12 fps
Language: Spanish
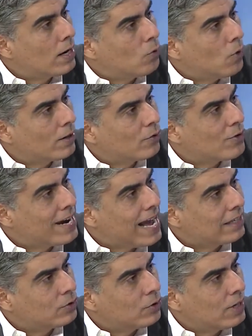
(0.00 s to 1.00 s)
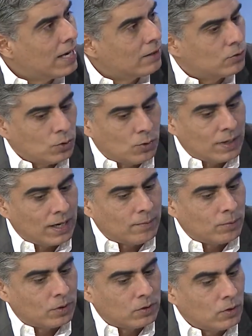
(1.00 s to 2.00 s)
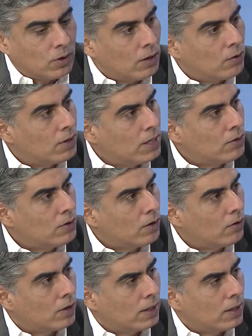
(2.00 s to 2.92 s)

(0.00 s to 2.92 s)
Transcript: acuerdo nacional sobre la protección a los niños